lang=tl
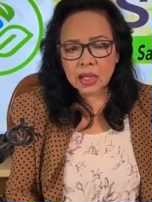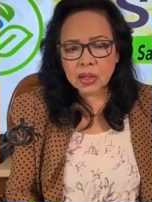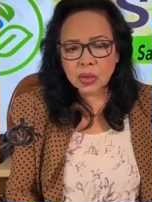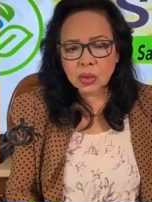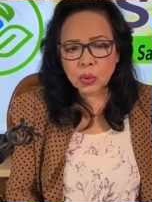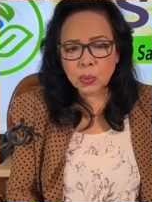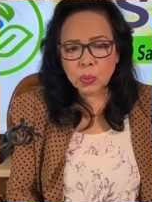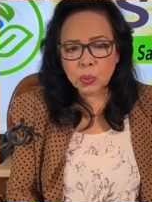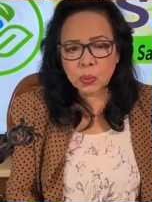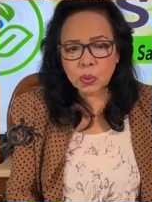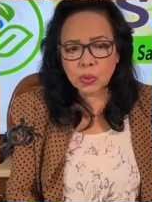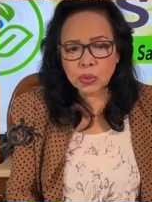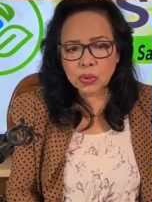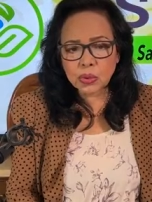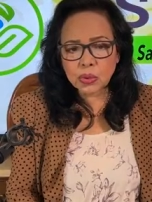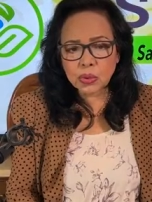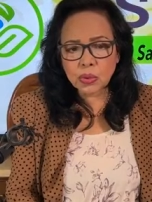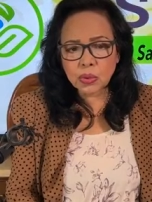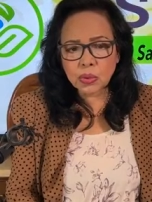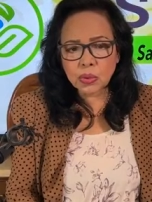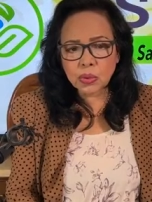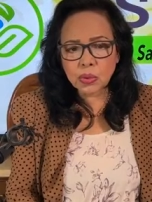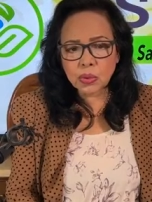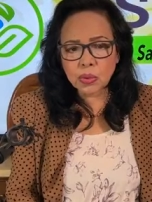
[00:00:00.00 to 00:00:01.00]
Ito po
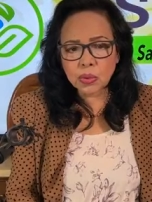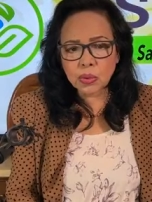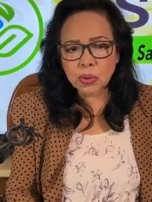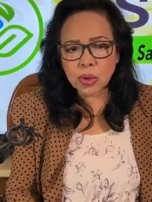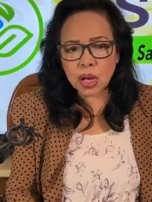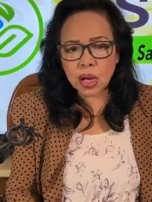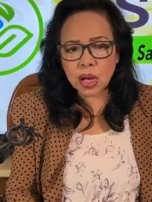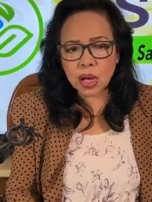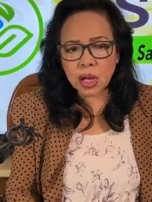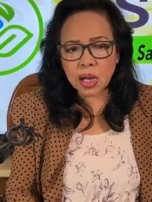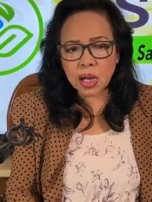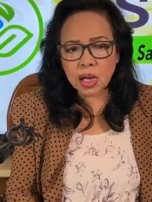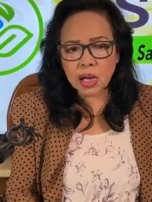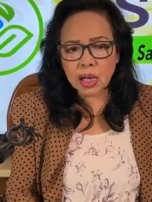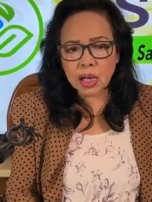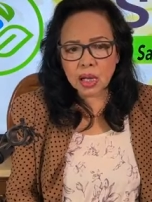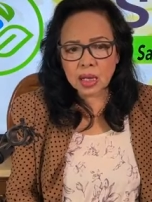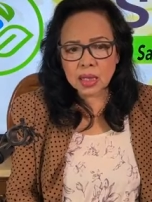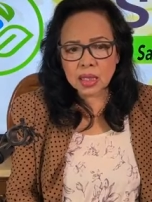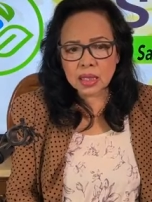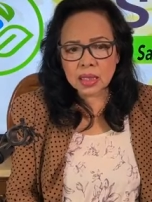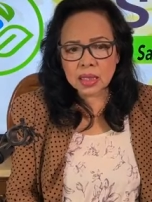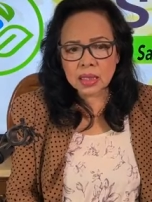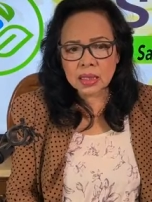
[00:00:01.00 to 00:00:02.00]
yung
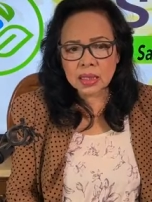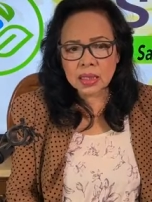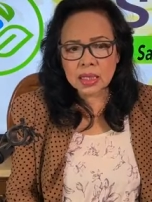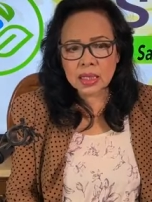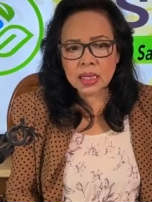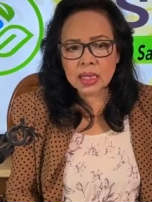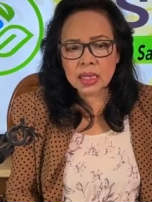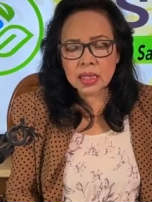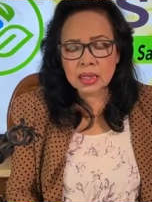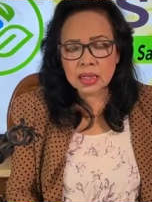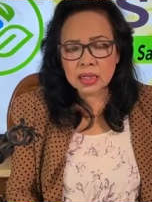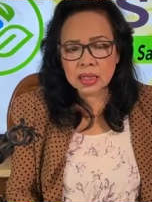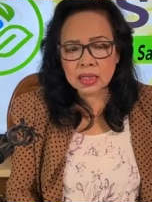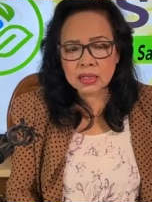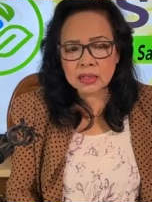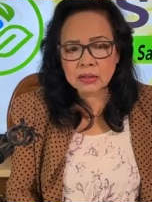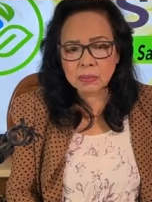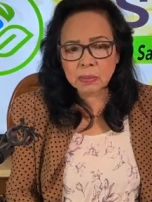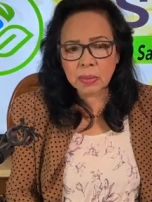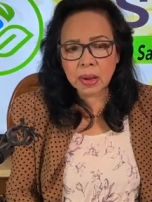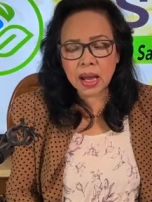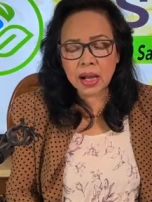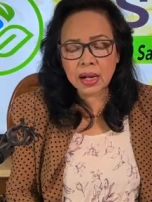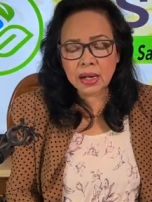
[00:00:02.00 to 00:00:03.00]
uh, hindi na
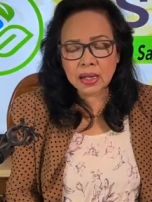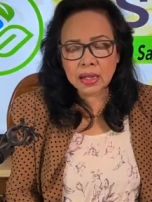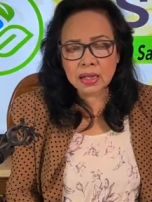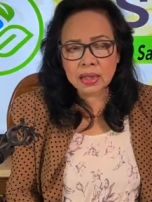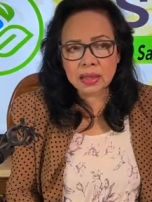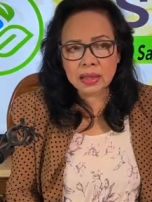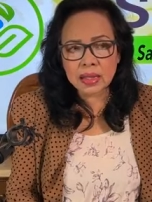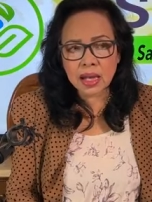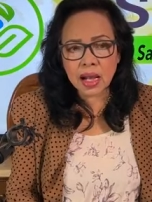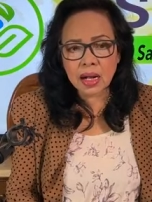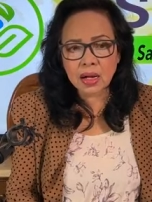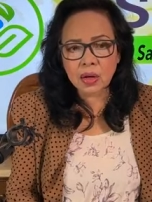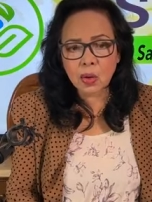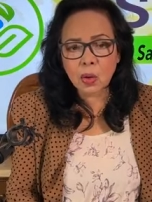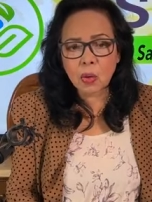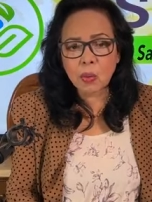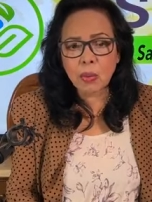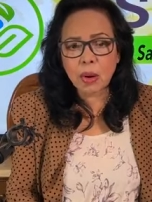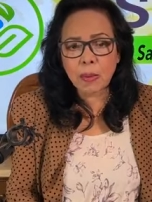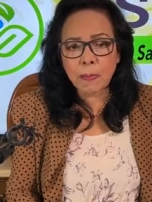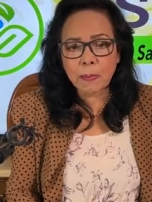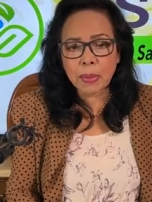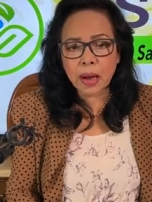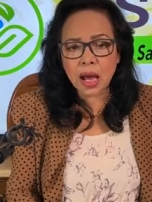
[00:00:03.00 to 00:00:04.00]
transparent dahil
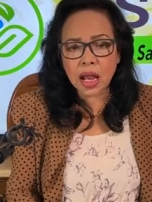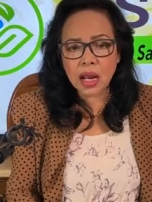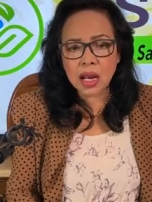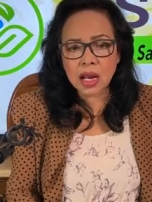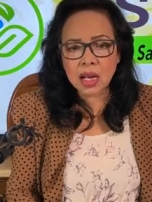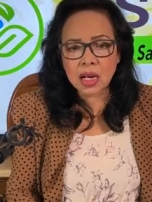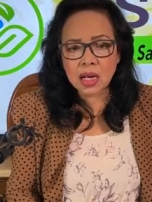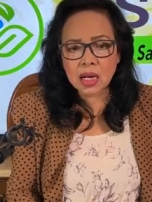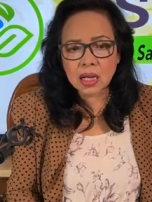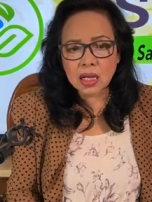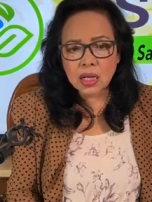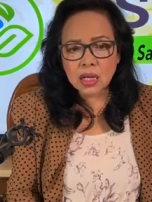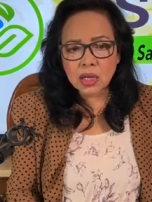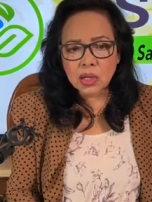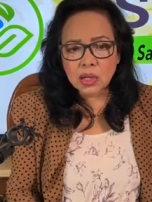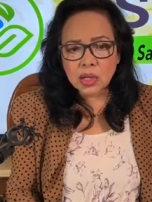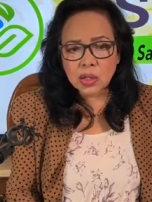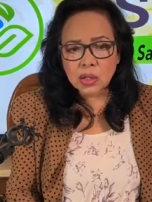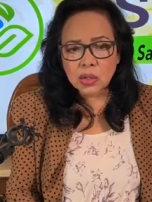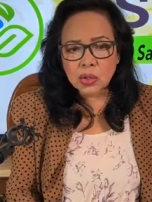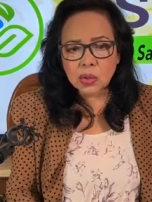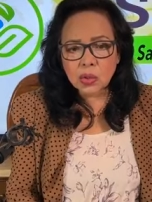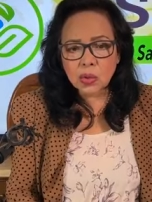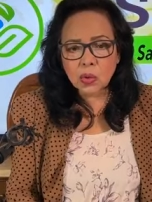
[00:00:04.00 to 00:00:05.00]
kumapal
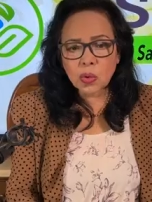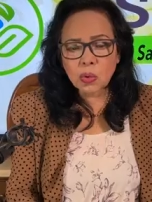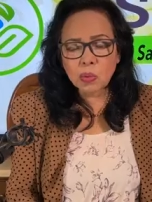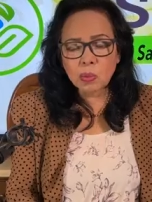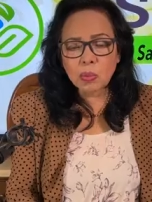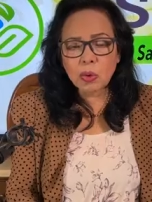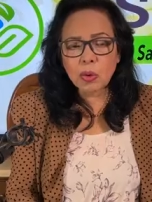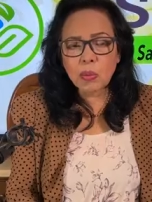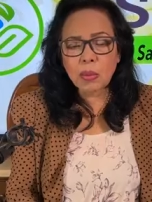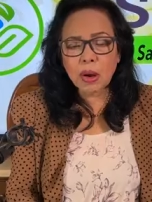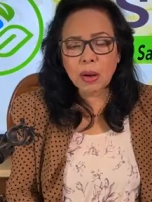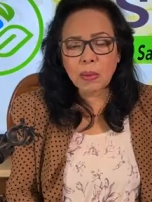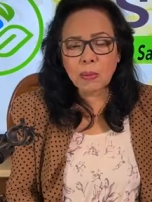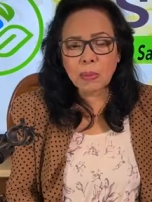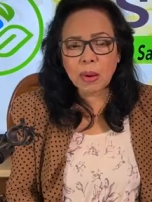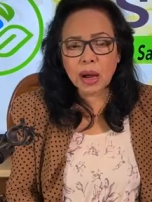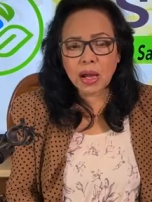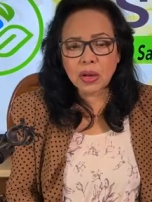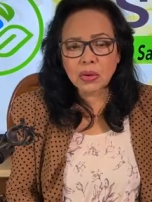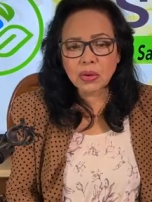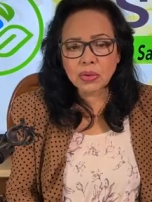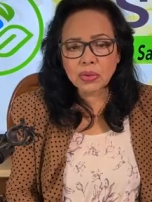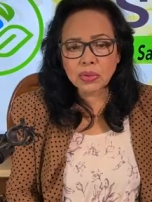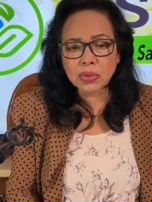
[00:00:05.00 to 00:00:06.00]
yung
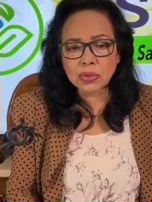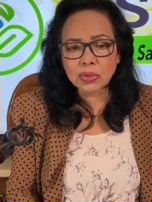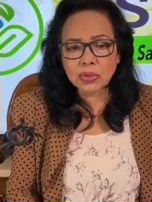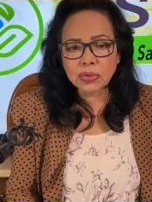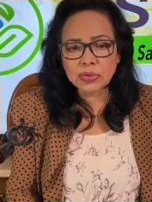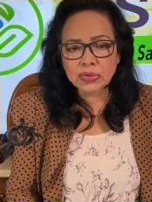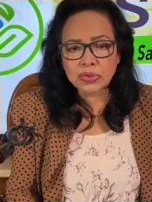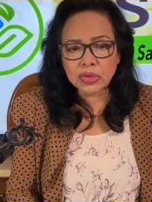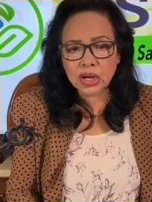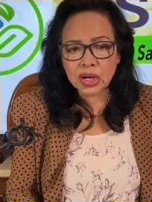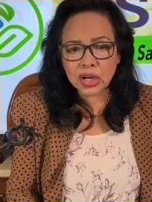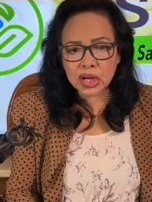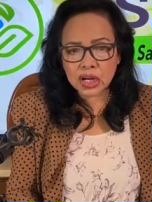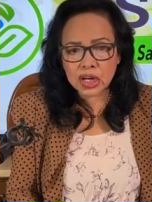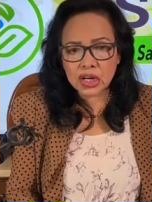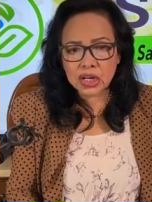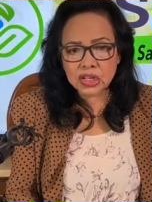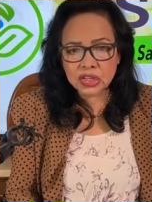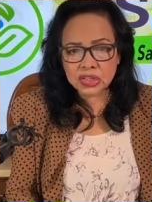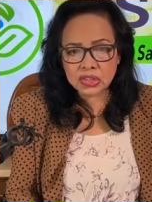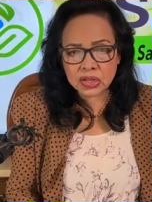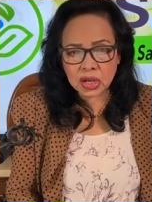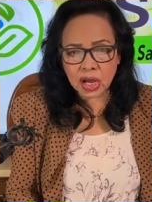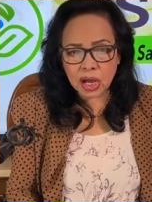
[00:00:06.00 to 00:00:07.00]
bumabalot doon sa
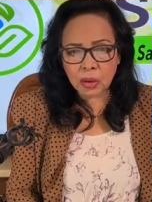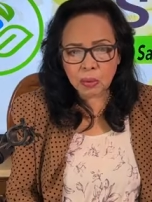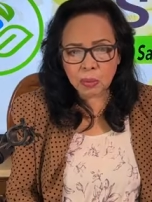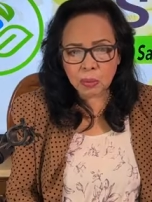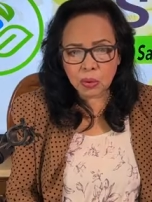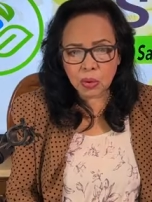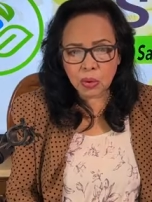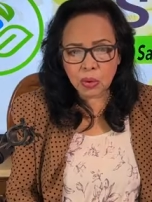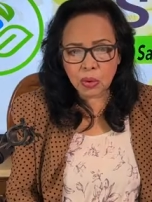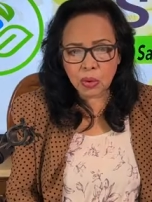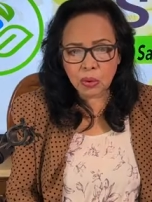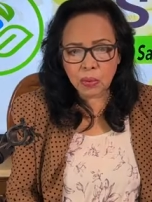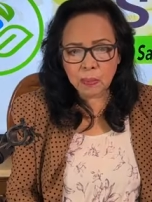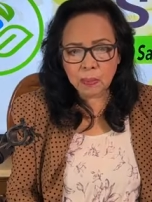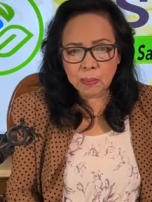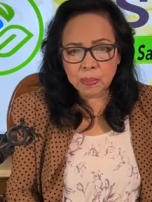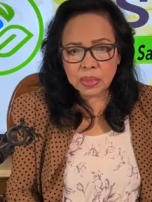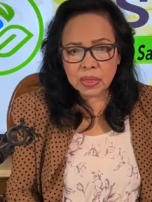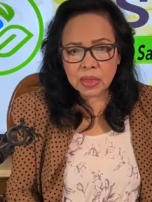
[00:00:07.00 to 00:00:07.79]
air sac mo.